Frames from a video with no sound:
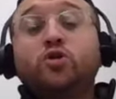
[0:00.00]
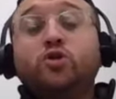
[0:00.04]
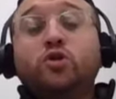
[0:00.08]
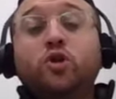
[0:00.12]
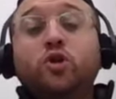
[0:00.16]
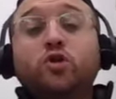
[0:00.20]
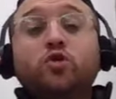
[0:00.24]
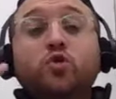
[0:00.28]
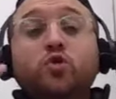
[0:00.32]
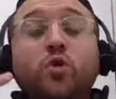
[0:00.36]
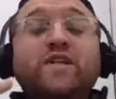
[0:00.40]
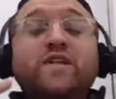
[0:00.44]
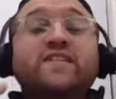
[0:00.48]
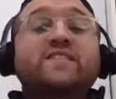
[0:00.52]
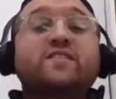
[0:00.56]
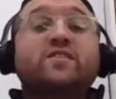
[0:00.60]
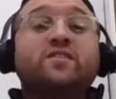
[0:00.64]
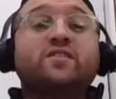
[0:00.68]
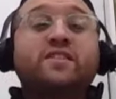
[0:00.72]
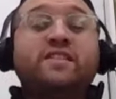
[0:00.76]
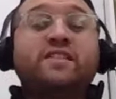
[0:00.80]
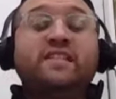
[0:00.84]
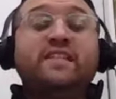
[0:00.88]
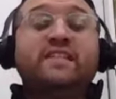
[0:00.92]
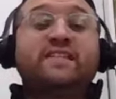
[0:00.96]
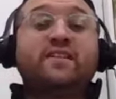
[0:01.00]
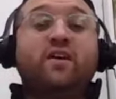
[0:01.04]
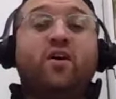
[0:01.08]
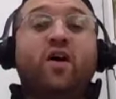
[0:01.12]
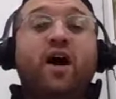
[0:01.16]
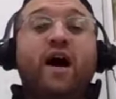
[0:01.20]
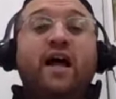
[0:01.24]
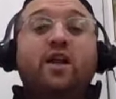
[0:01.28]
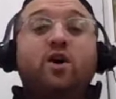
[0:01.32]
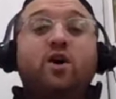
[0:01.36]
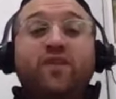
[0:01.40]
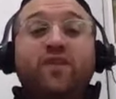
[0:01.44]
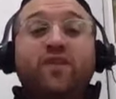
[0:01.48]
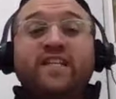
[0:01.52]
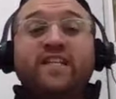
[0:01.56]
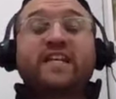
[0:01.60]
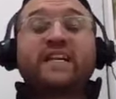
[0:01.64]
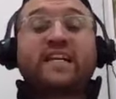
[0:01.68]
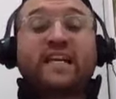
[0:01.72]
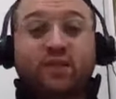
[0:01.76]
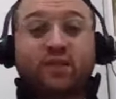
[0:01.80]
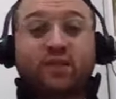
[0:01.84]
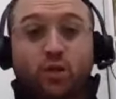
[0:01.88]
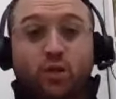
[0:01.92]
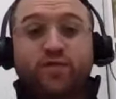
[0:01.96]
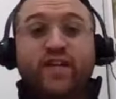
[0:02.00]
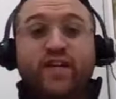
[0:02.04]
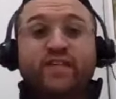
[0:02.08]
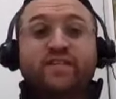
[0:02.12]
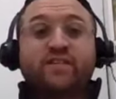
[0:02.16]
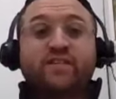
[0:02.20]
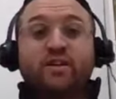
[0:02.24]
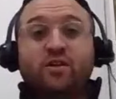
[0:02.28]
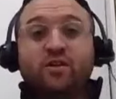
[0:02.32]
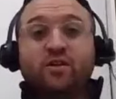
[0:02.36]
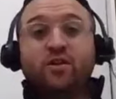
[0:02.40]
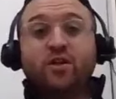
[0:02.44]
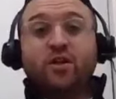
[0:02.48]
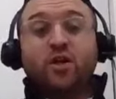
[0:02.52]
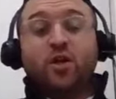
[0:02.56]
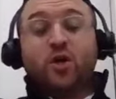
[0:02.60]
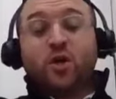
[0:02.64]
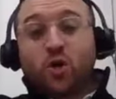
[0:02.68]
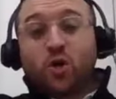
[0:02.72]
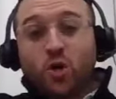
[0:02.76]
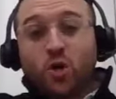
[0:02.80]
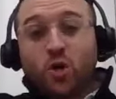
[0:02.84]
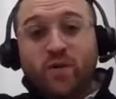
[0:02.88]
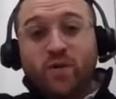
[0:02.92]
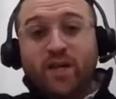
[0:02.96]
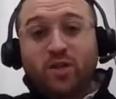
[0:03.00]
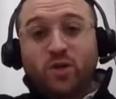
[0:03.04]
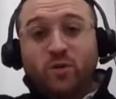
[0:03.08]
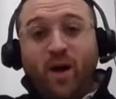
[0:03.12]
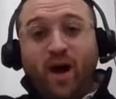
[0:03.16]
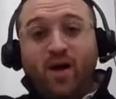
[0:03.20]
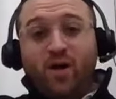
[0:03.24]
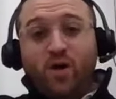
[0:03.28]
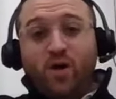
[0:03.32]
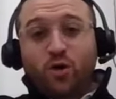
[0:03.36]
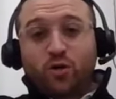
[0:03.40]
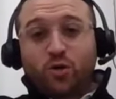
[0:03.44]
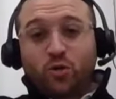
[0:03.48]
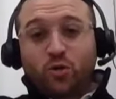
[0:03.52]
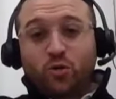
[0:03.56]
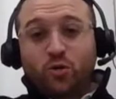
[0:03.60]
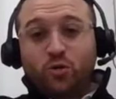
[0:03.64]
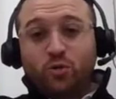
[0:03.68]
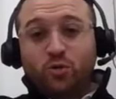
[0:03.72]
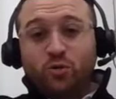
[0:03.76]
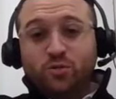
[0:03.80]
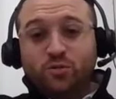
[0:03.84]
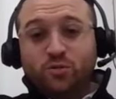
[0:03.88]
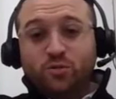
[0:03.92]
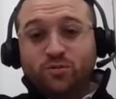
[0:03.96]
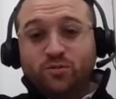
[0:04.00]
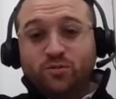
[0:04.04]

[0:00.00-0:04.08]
dans 70 ans, allez, on va dire 80 ans, combien de brachot en tout